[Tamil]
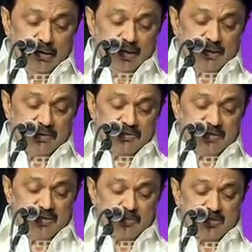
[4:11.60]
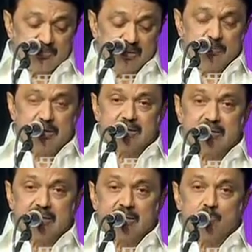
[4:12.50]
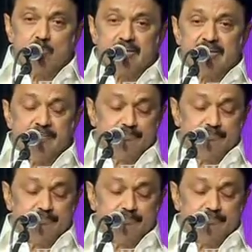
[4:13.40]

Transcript: ஆராய்ச்சி மற்றும் மேம்பாட்டுக்கான கொள்கை